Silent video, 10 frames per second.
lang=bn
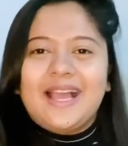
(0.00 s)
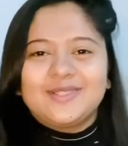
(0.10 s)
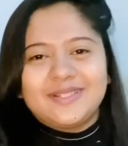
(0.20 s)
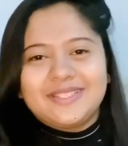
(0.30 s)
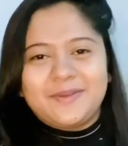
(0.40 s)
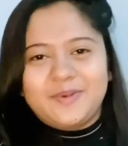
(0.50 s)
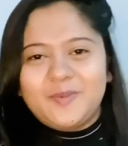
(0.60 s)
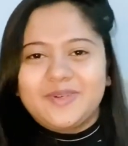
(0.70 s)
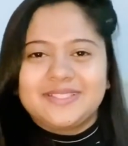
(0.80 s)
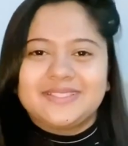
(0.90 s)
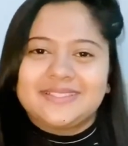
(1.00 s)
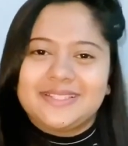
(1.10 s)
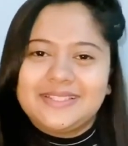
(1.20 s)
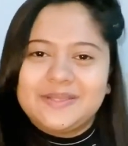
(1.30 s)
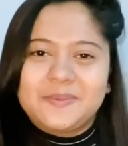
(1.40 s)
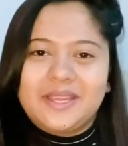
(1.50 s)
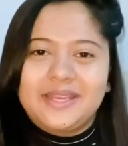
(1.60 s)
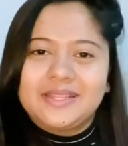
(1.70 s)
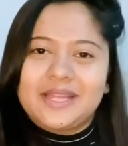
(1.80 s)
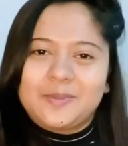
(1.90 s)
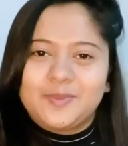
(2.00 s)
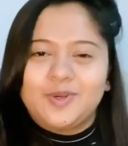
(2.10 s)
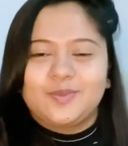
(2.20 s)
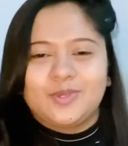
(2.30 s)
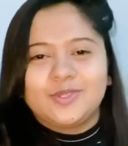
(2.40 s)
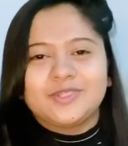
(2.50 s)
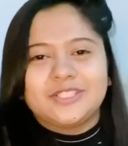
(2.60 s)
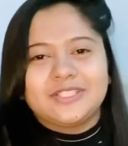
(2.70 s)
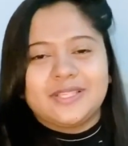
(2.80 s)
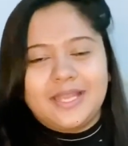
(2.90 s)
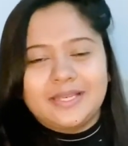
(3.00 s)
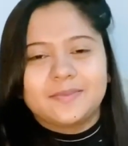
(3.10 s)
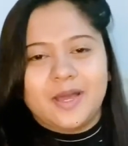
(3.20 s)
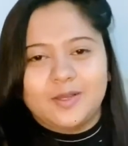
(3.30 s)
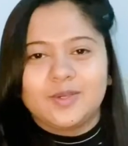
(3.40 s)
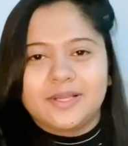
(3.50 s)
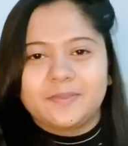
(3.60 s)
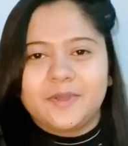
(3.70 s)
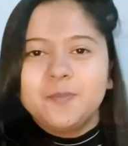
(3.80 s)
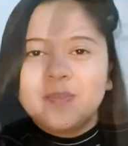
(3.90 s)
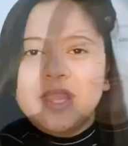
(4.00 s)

আসলে সেই প্রিপারেশানটা নিতে পারিনি তারপরও মনে হচ্ছে যে গেলে ভালো লাগবে